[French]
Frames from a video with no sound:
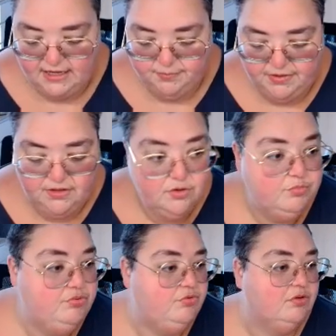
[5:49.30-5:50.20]
Et puis
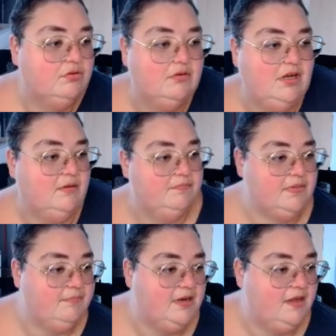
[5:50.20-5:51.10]
but, voilà.
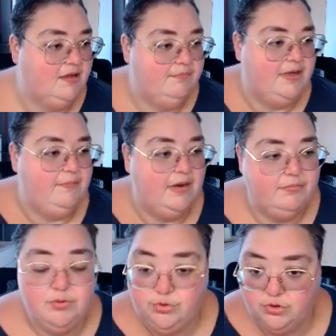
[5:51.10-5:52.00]
Blabla,
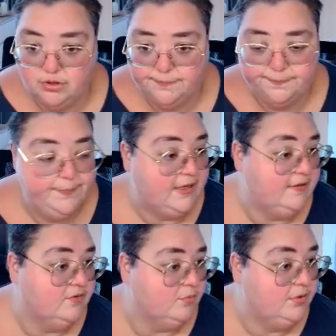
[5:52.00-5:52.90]
but, par
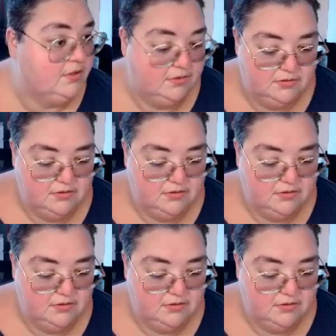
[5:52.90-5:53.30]
exemple